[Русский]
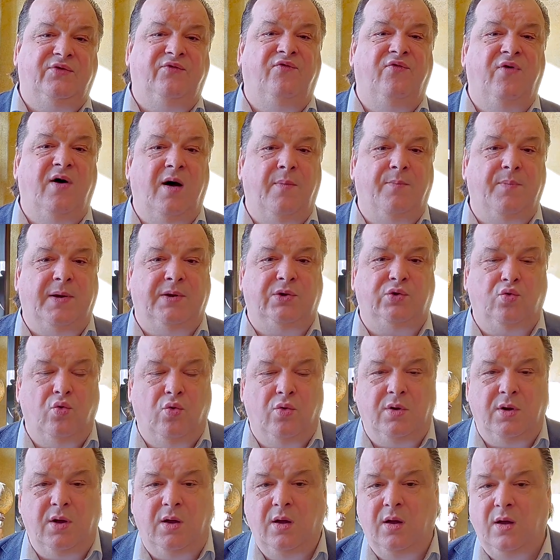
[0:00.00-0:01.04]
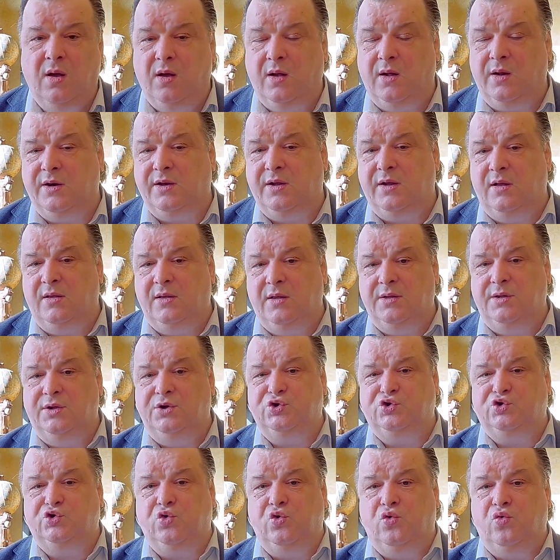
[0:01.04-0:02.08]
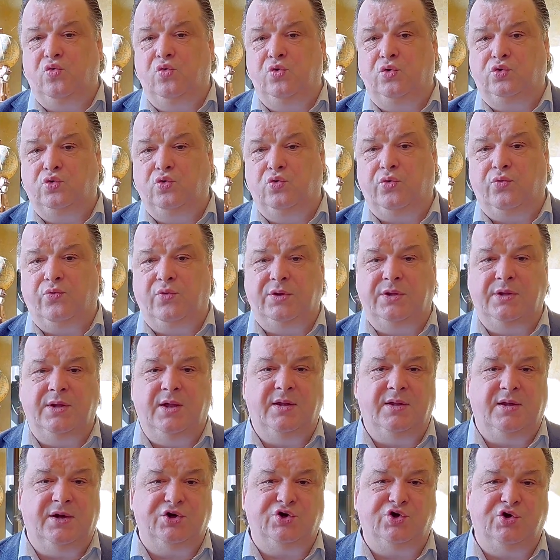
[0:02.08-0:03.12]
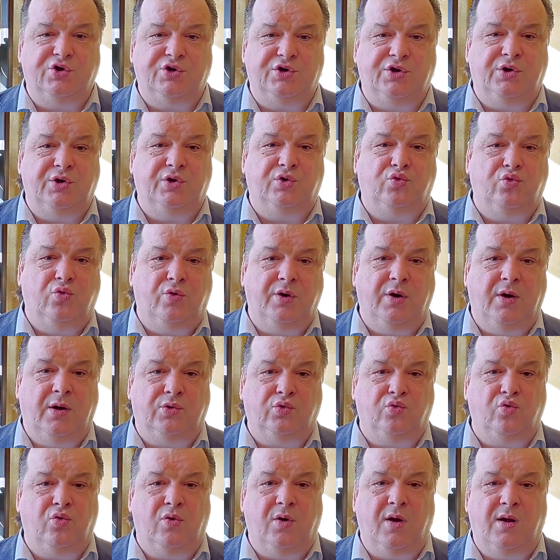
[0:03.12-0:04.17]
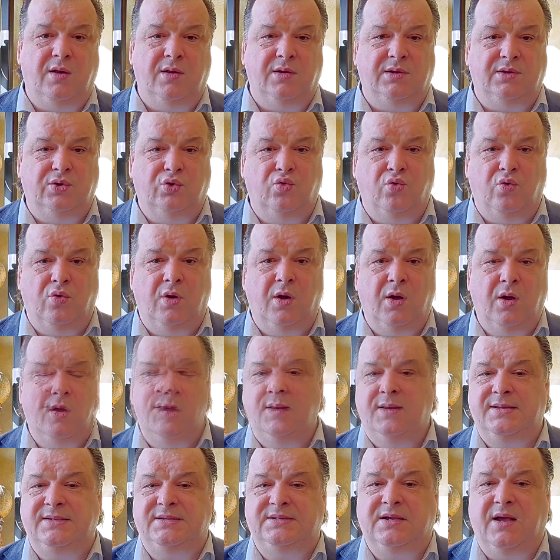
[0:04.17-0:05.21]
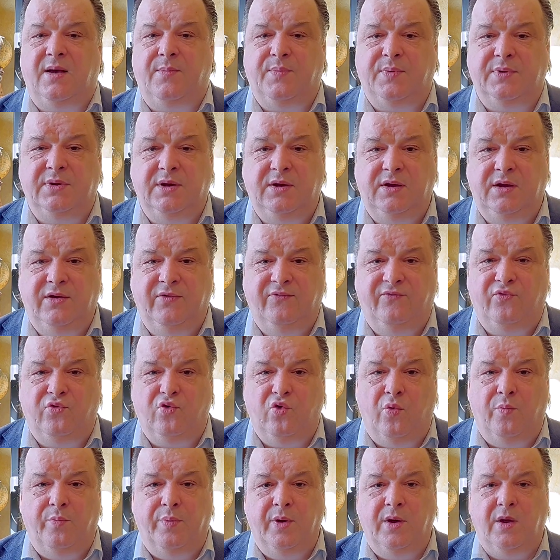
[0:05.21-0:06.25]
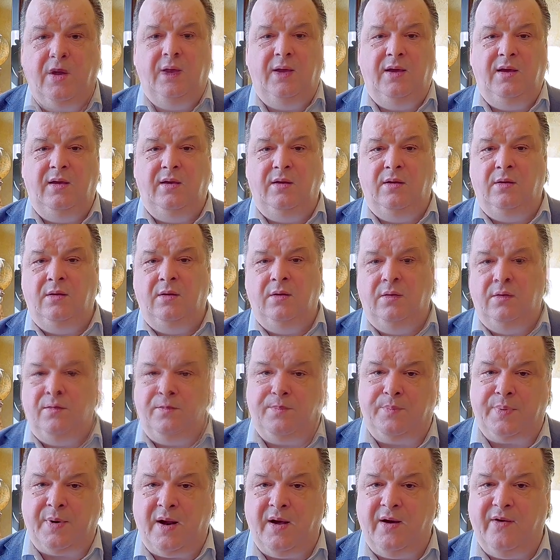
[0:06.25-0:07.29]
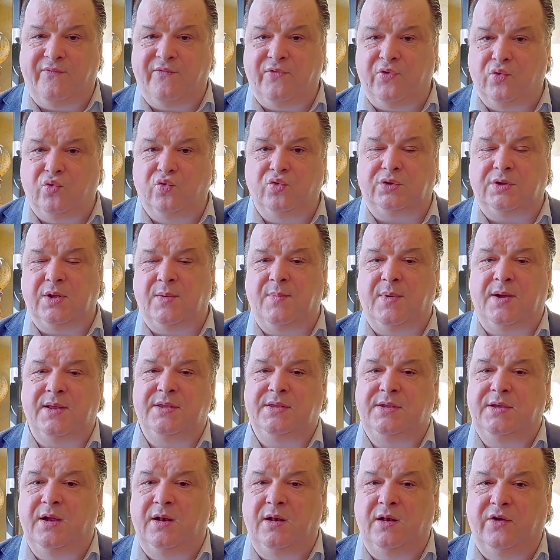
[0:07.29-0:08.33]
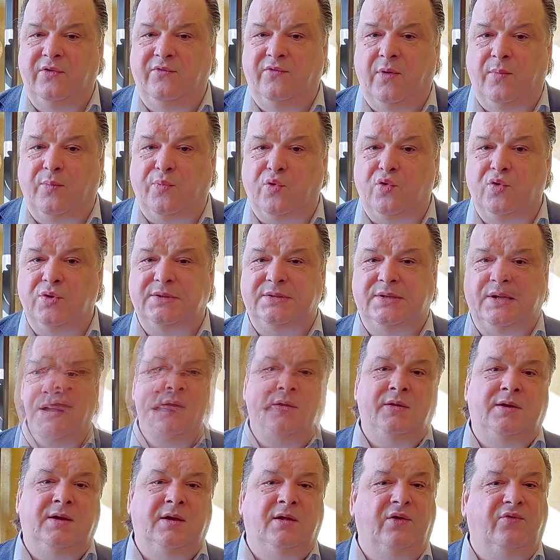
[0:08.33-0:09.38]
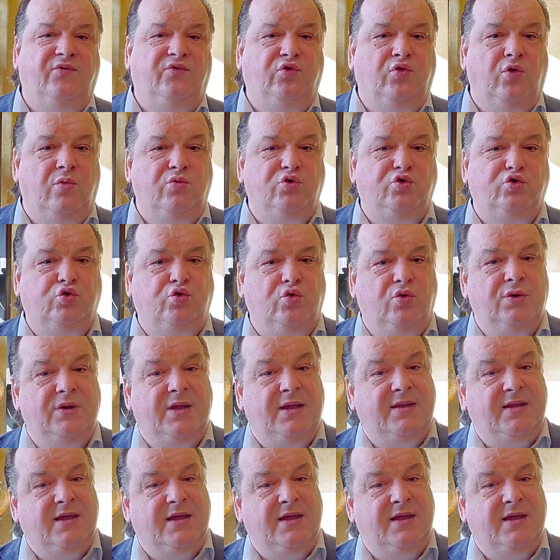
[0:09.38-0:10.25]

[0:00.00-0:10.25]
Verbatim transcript: два потока археологической культуры вот на нашей территории от Урала до запада Европы. И про Африку там отдельный вопрос. Дело в том, что на